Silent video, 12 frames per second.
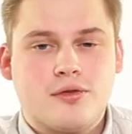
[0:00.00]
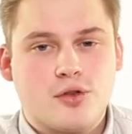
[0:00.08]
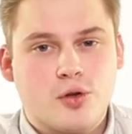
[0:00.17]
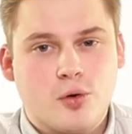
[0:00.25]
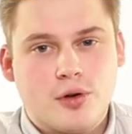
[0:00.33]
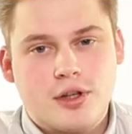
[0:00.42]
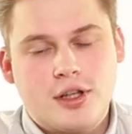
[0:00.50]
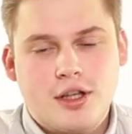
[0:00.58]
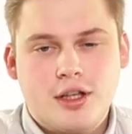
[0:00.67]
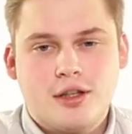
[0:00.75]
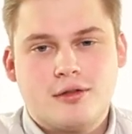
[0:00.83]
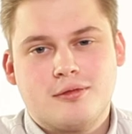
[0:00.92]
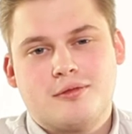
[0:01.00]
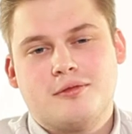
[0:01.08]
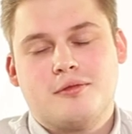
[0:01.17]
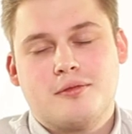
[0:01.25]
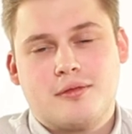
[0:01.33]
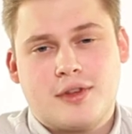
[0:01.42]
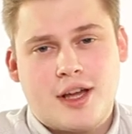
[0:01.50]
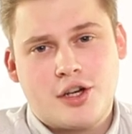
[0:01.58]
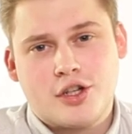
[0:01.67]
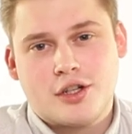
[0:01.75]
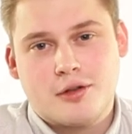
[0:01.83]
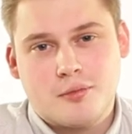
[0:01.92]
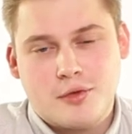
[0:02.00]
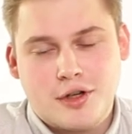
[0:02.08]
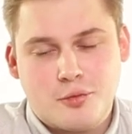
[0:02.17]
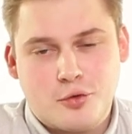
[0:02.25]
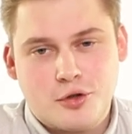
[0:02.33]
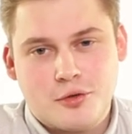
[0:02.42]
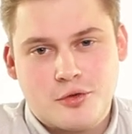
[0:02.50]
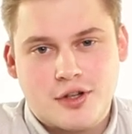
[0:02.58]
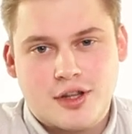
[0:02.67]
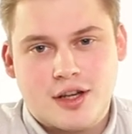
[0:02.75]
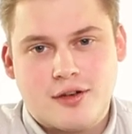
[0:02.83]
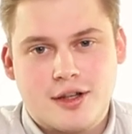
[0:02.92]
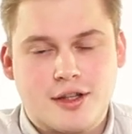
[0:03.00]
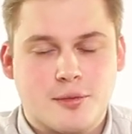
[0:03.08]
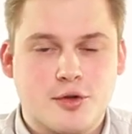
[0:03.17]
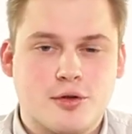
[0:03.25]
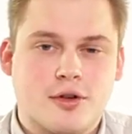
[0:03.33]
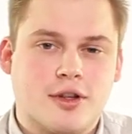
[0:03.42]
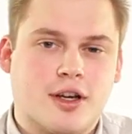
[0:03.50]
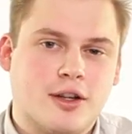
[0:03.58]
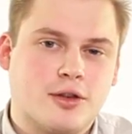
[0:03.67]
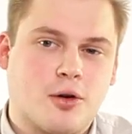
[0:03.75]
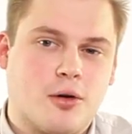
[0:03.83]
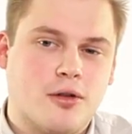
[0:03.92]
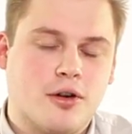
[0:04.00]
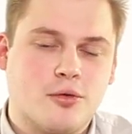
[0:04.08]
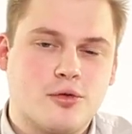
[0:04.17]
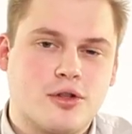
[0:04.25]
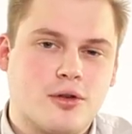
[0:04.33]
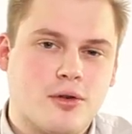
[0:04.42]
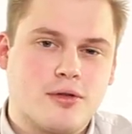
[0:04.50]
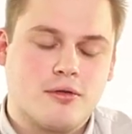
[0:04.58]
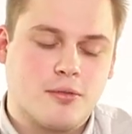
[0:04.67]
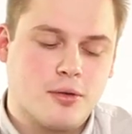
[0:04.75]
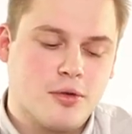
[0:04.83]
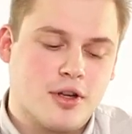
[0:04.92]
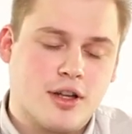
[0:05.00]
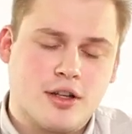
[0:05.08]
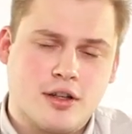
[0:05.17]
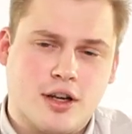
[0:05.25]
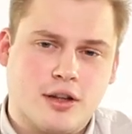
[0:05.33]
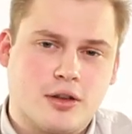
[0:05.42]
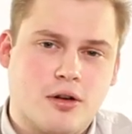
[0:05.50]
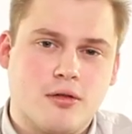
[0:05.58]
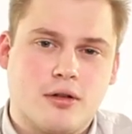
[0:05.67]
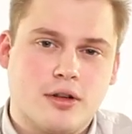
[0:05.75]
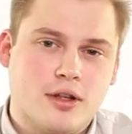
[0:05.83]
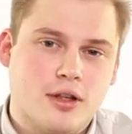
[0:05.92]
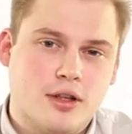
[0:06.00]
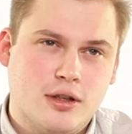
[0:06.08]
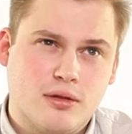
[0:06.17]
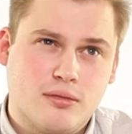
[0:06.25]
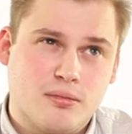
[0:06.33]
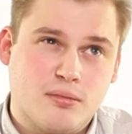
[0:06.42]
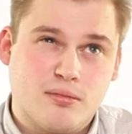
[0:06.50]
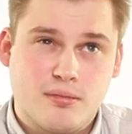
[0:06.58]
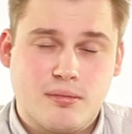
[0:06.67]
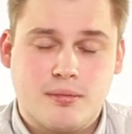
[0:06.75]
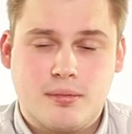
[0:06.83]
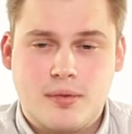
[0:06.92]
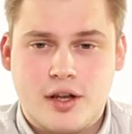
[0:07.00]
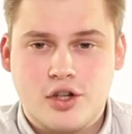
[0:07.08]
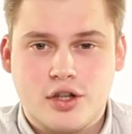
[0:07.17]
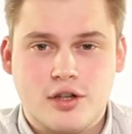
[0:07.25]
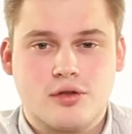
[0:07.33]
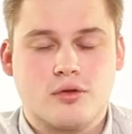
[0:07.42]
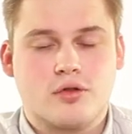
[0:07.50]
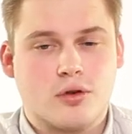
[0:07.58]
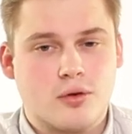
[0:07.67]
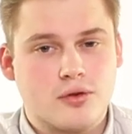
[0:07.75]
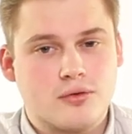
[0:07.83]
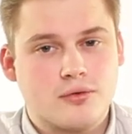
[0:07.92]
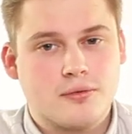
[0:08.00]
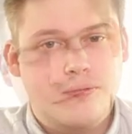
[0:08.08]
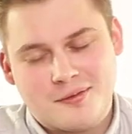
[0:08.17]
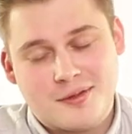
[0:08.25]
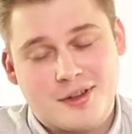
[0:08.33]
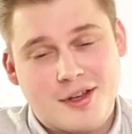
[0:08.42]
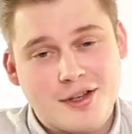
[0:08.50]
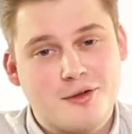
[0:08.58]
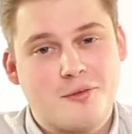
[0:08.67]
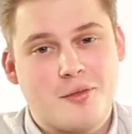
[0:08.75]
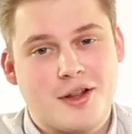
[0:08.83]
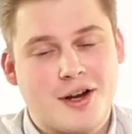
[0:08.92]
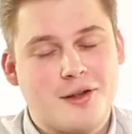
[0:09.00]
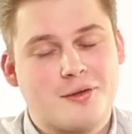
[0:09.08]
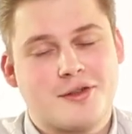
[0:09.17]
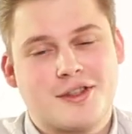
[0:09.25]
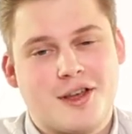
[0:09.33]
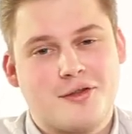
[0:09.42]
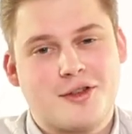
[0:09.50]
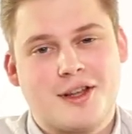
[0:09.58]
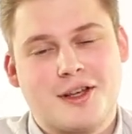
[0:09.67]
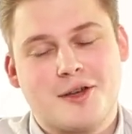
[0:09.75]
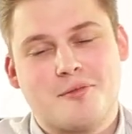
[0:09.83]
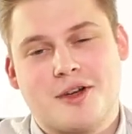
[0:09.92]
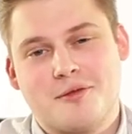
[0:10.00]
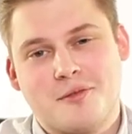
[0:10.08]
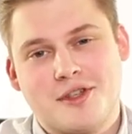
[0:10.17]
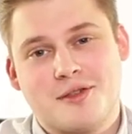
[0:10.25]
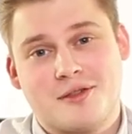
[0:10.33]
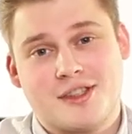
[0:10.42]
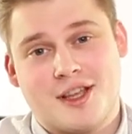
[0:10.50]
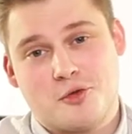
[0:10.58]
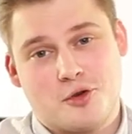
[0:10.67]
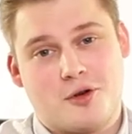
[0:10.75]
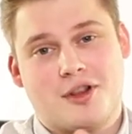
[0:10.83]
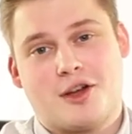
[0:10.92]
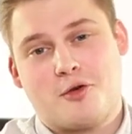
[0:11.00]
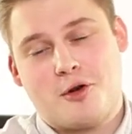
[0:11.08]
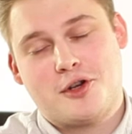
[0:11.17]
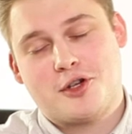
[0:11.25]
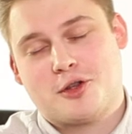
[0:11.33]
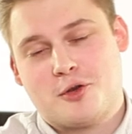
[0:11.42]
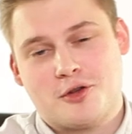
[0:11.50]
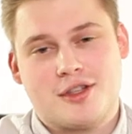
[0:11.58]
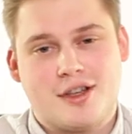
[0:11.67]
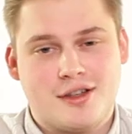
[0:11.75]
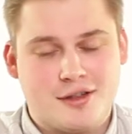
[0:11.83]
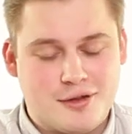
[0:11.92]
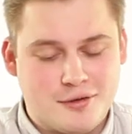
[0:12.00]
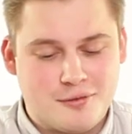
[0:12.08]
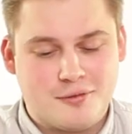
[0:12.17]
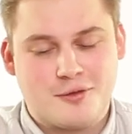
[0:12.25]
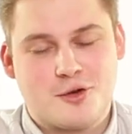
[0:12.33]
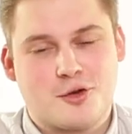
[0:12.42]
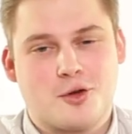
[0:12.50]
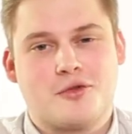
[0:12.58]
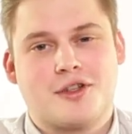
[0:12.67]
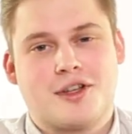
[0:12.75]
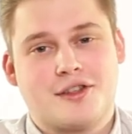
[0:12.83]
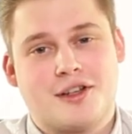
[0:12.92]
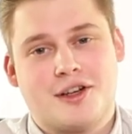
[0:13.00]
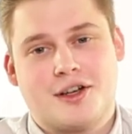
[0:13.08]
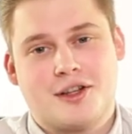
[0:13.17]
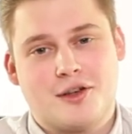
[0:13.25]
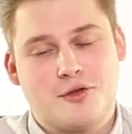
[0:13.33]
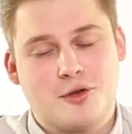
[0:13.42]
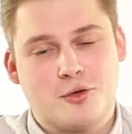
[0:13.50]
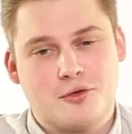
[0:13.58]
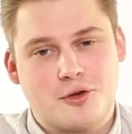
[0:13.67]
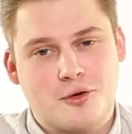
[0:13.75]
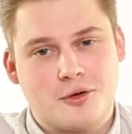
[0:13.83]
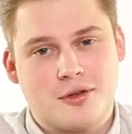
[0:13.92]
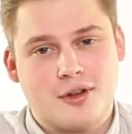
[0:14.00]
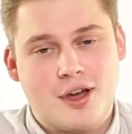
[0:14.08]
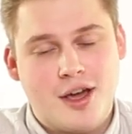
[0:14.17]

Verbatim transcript: все, и дальше мы будем чередовать обзоры на контроллеры и устройства, примерно один контроллер и 5-6 устройств. Если вам понравилось, ставьте лайки, подписывайтесь, там еще колокольчик тоже есть чтобы всегда знали, когда видео выходит.